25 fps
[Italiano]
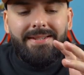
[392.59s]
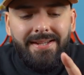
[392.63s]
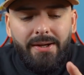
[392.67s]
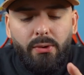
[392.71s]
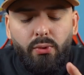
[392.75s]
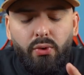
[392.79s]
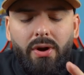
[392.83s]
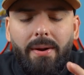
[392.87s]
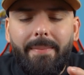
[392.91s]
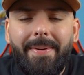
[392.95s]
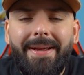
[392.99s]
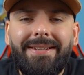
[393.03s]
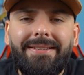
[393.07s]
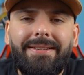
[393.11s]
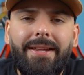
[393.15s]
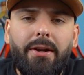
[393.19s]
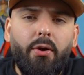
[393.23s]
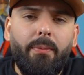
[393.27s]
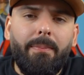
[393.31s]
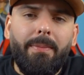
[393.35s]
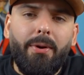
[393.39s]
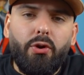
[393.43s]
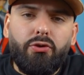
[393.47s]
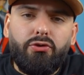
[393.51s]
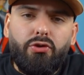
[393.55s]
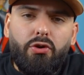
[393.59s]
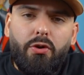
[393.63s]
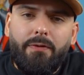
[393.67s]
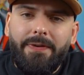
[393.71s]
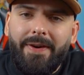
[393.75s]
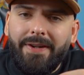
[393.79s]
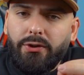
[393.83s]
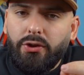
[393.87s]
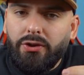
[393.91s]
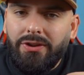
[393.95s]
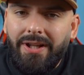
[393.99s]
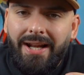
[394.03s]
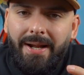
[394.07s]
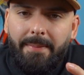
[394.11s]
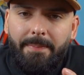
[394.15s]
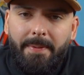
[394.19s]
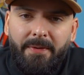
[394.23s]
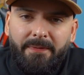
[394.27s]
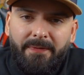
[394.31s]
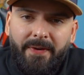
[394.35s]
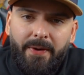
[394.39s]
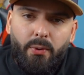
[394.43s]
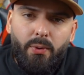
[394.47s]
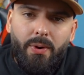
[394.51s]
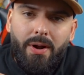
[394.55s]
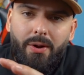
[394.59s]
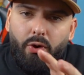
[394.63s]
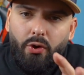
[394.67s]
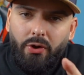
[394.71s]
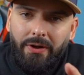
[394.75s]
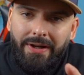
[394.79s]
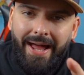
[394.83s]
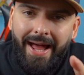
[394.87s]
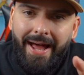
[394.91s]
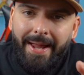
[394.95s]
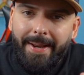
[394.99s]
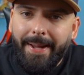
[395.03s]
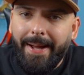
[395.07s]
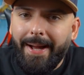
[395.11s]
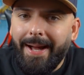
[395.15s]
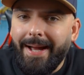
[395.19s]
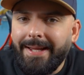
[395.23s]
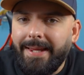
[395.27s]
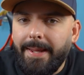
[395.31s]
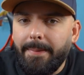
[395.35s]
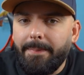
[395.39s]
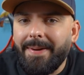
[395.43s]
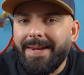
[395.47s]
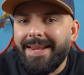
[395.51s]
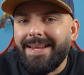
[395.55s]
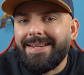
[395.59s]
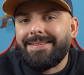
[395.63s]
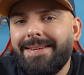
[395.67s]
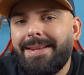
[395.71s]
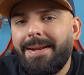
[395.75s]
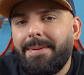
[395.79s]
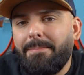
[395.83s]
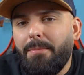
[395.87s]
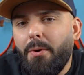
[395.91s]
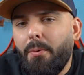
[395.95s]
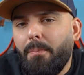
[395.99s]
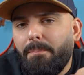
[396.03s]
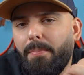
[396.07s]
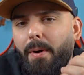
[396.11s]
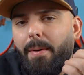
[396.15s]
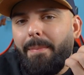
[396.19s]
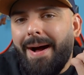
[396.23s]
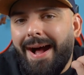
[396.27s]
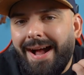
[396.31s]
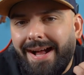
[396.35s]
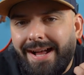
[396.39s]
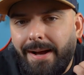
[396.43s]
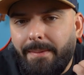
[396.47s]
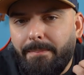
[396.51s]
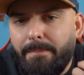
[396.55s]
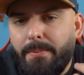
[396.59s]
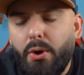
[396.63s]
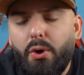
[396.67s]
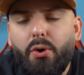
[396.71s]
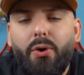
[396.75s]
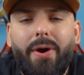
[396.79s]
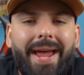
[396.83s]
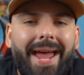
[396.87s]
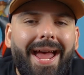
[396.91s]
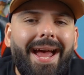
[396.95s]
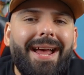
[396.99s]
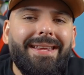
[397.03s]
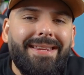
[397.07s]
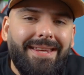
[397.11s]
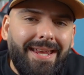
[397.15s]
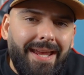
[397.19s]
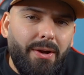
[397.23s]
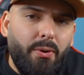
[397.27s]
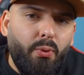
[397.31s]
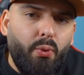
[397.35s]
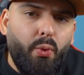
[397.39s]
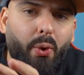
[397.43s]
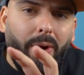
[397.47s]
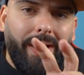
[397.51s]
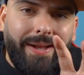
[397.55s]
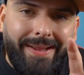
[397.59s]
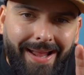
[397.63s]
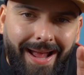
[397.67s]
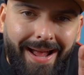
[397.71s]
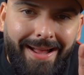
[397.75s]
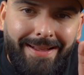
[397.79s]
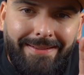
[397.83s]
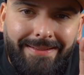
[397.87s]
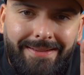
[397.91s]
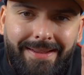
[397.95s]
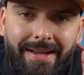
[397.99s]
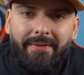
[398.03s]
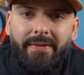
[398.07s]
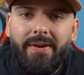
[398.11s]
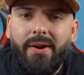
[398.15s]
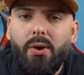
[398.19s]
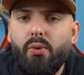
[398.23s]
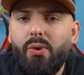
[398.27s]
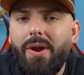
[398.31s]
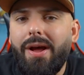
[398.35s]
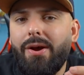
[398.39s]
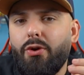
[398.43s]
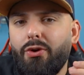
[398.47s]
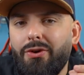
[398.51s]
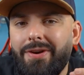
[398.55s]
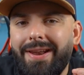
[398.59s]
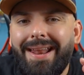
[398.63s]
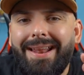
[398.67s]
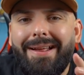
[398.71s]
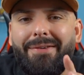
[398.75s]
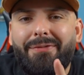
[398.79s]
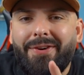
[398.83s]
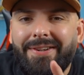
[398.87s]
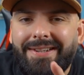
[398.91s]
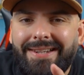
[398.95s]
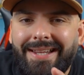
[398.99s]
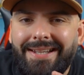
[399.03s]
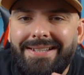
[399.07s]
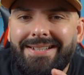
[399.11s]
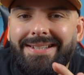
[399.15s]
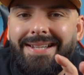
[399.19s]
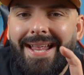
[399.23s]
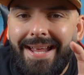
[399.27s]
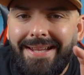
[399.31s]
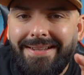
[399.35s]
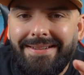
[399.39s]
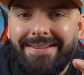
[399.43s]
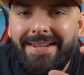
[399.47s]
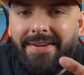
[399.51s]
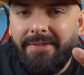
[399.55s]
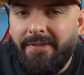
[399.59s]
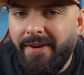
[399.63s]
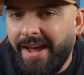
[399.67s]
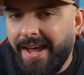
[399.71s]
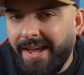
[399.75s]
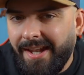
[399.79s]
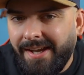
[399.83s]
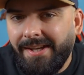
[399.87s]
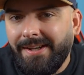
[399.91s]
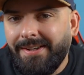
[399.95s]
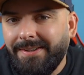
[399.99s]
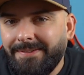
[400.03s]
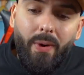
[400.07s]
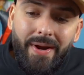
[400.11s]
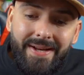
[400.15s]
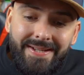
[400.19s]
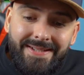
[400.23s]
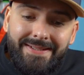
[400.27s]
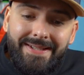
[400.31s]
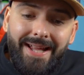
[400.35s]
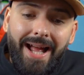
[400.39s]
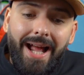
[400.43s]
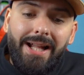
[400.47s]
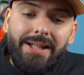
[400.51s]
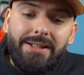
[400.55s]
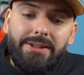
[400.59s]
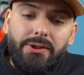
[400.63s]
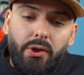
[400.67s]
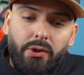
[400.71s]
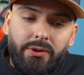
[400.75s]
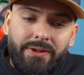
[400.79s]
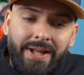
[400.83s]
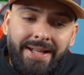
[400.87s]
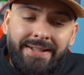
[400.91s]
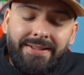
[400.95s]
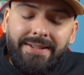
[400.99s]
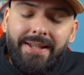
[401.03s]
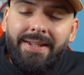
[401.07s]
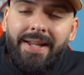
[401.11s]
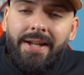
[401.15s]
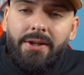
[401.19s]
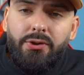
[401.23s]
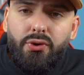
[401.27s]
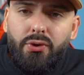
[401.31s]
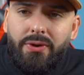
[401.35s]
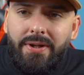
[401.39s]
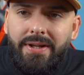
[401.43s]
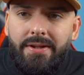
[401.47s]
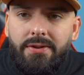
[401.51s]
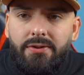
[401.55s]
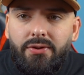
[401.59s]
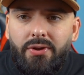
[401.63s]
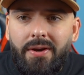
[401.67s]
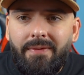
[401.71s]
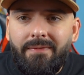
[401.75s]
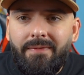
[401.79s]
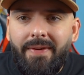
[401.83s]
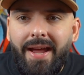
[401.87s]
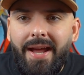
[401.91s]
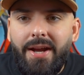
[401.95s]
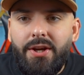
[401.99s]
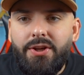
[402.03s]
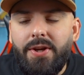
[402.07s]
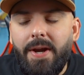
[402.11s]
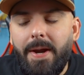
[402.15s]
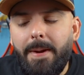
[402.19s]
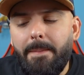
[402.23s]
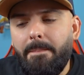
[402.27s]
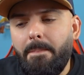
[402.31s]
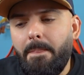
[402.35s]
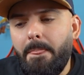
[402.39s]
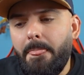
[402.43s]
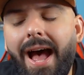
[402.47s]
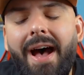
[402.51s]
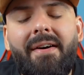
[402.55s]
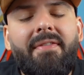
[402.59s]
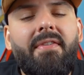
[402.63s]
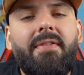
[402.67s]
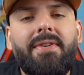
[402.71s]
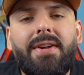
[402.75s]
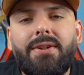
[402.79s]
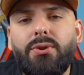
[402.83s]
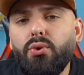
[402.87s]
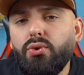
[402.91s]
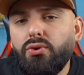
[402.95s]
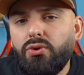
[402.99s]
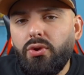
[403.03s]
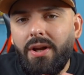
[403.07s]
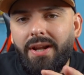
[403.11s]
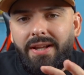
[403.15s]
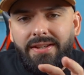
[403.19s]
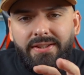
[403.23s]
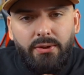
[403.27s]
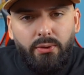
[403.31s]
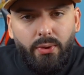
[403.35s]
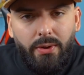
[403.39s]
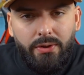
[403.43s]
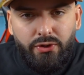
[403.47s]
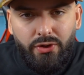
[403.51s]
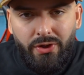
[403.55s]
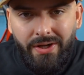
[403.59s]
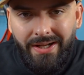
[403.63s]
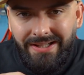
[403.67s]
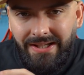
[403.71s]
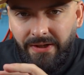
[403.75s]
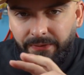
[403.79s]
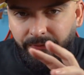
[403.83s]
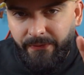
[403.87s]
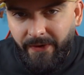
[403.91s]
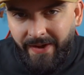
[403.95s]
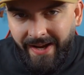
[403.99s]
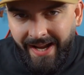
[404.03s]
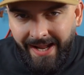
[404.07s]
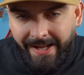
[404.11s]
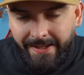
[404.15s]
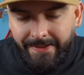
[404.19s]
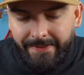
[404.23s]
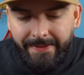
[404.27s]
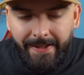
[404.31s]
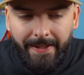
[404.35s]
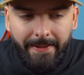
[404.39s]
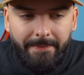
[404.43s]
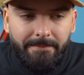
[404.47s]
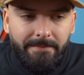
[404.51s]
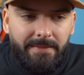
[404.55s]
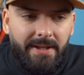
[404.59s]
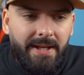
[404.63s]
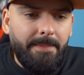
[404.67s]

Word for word: Sicuramente non me lo sono fatto dare per fare una collana, anche perché sarebbe un po' macabro e anche inquietante avere una collana fatta di denti veri. Quest'altro dente del giudizio invece aveva tutta una situazione differente.